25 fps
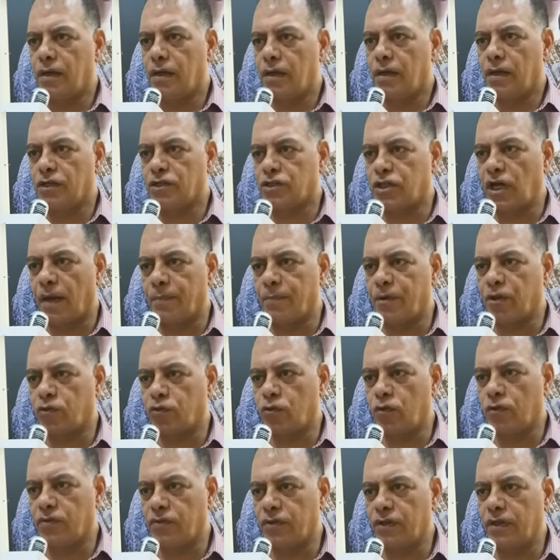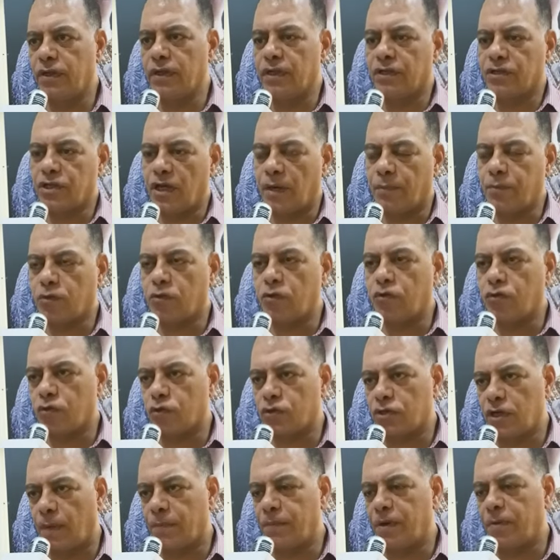للشعب التونسي الشعب التونسي
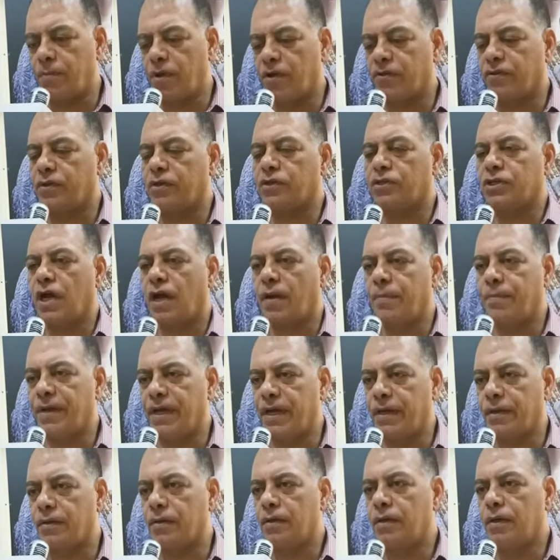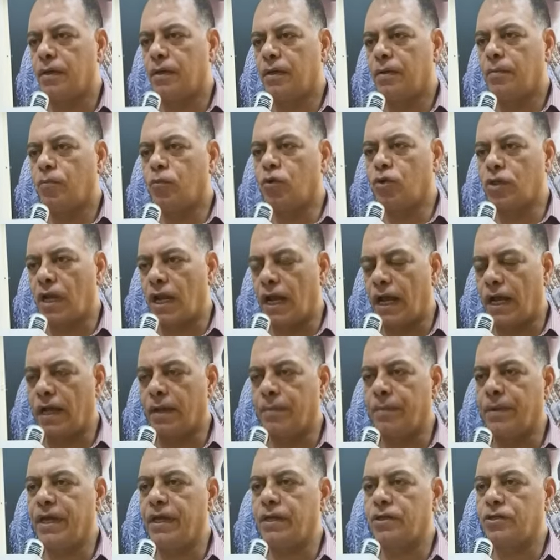والشعب المصري شعبين
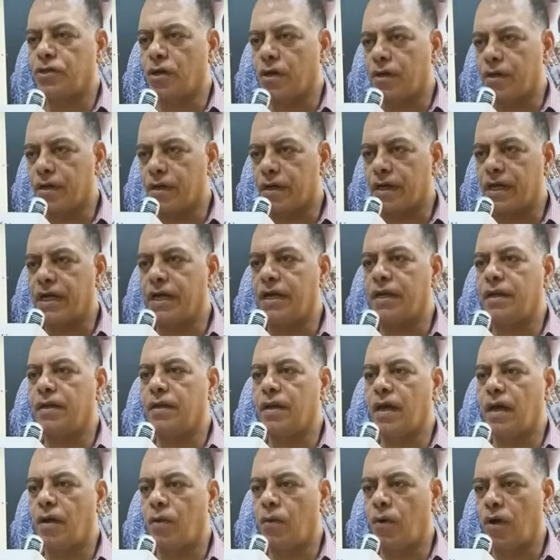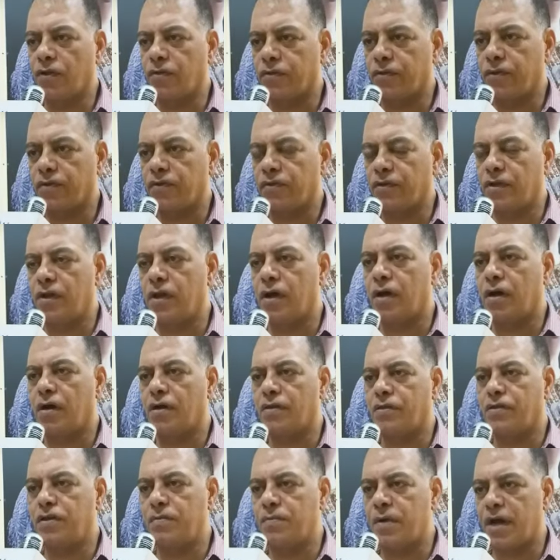متلاحمين شقيقين أواصر صلة
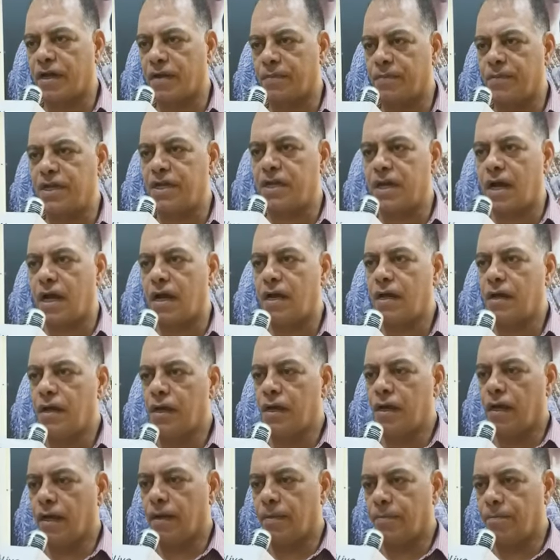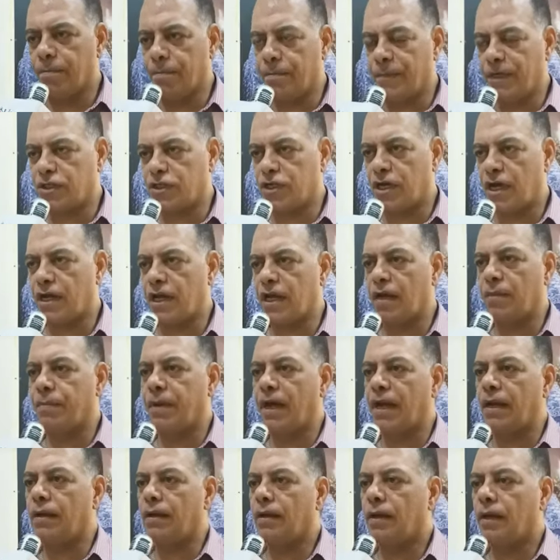قديمة كبيرة مش
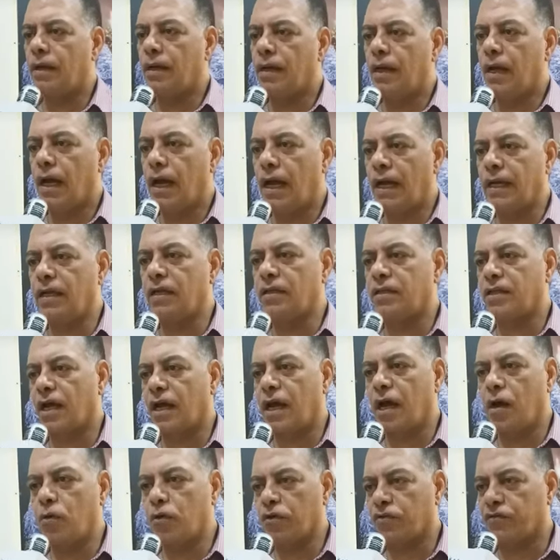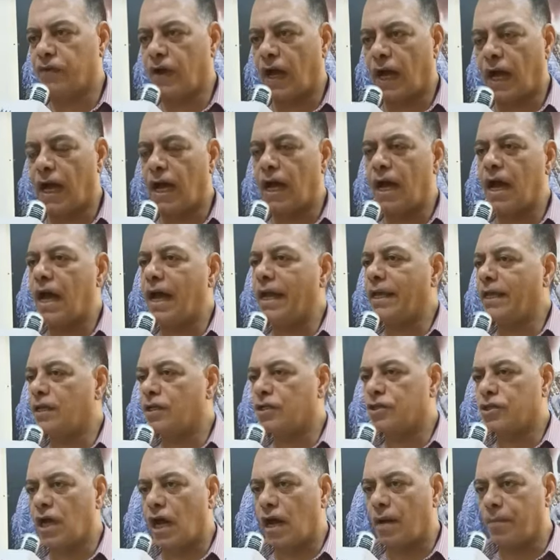هنقبل أي تجاوز في حق أي
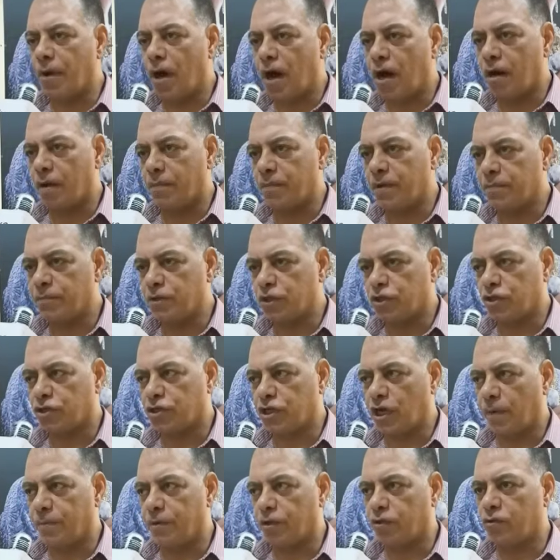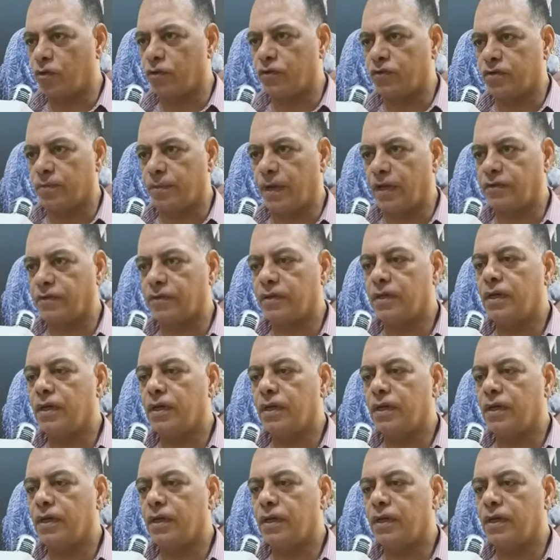شعب عربي مش الشعب التونسي بس